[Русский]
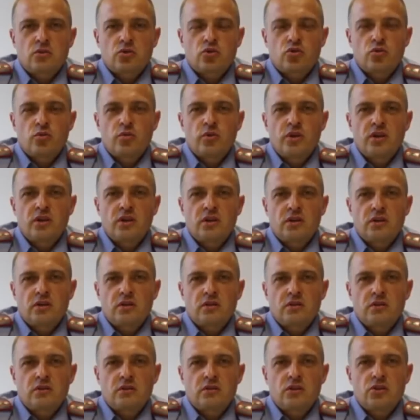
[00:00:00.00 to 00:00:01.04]
Что
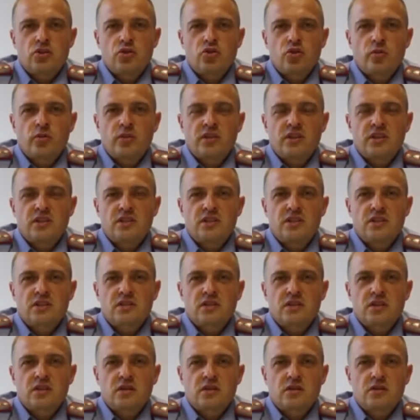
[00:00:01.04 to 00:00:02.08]
мы начнем
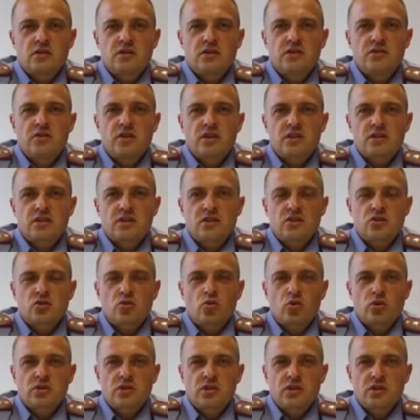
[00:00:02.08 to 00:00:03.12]
относиться зверски и
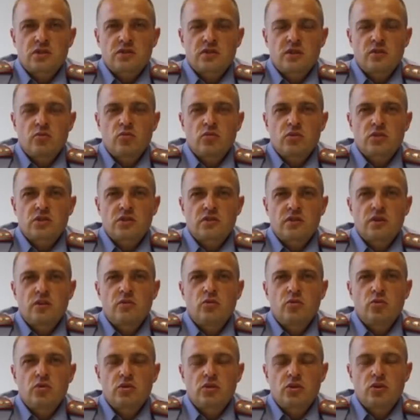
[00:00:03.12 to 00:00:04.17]
скотски к, своим, к,
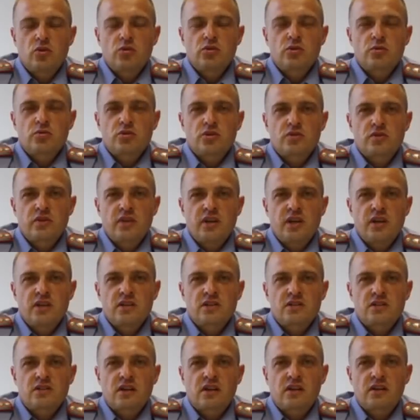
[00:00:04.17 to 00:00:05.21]
своим, к людям
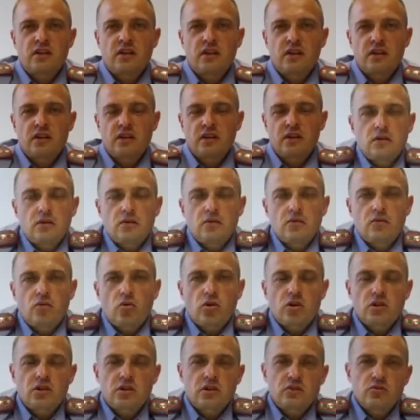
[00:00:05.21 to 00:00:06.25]
своей страны. В
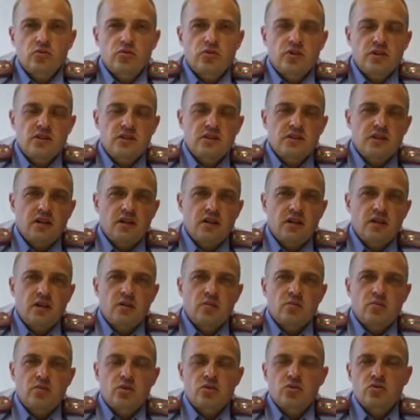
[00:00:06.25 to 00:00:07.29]
органах внутренних дел
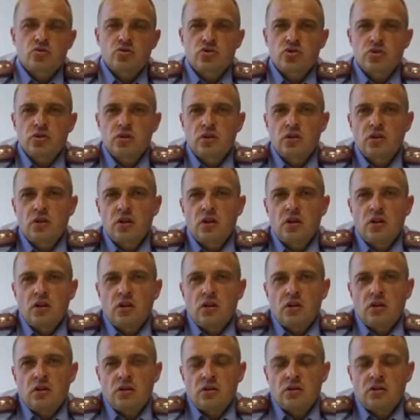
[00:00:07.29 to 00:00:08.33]
я прослужил
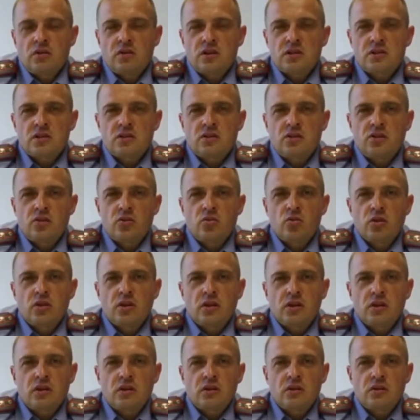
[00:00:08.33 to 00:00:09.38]
23
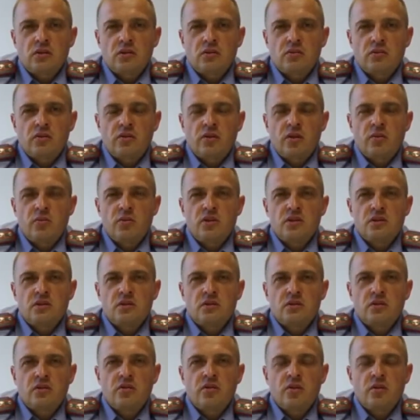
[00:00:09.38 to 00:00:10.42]
года. Во время,
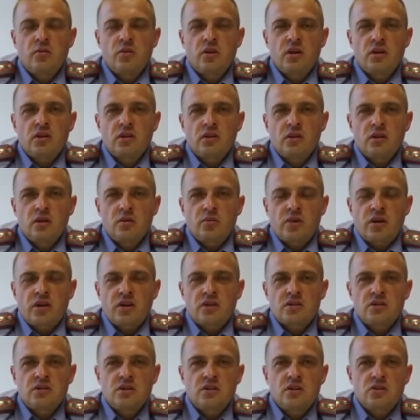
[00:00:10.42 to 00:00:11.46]
э, во время
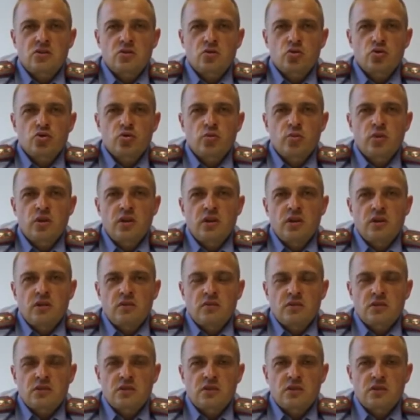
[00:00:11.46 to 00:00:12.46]
прохождения службы в